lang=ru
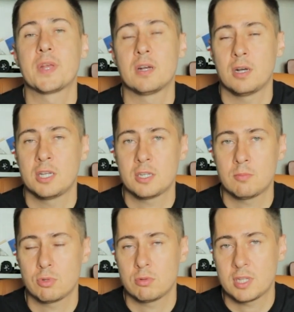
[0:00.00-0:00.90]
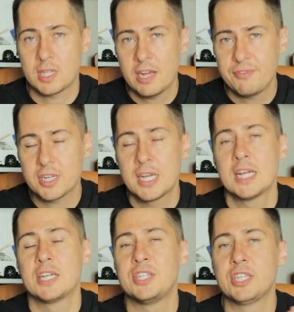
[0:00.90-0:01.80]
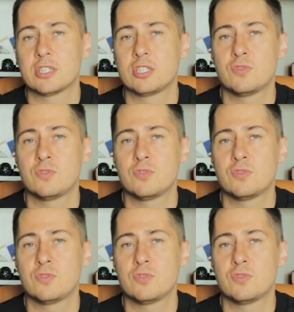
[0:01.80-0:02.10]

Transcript: а, они работают на трафик, нет